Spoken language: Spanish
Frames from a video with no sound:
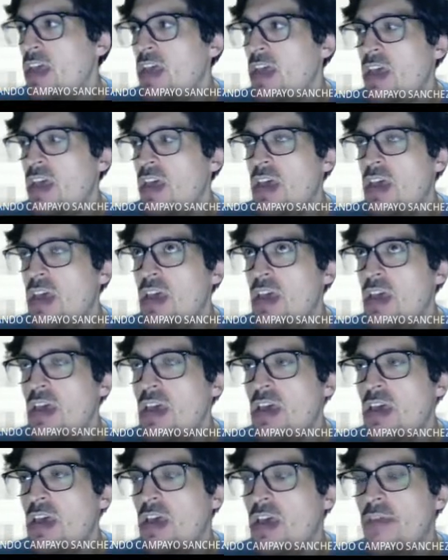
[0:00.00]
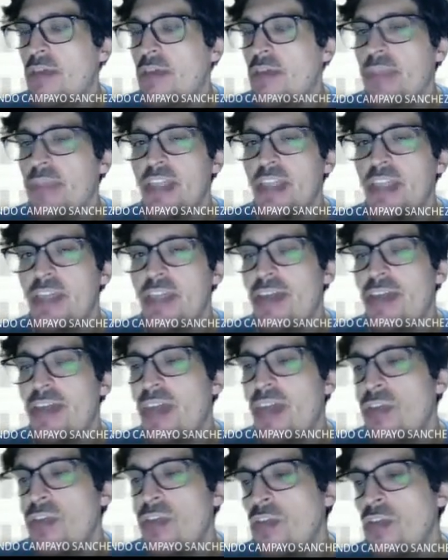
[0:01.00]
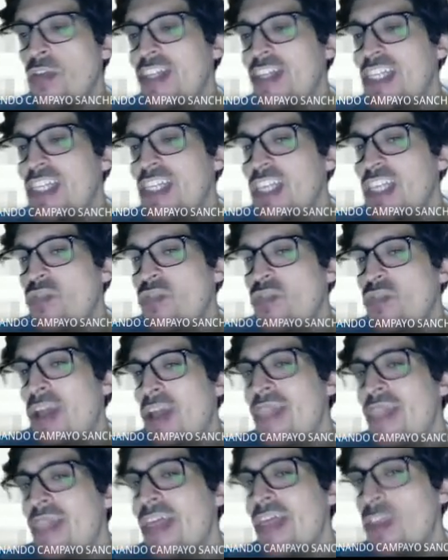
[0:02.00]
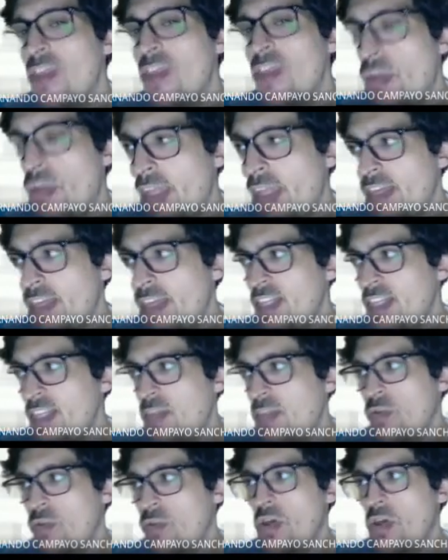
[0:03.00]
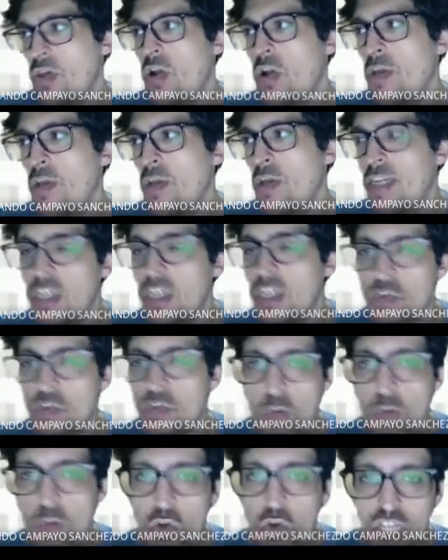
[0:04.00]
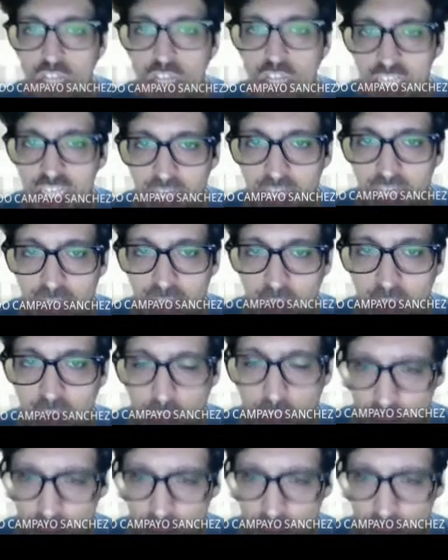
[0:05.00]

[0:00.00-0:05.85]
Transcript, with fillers: eh, establece dónde se sitúa el centro de la distribución. Lo que pasa es que es un poco sensible, como digo,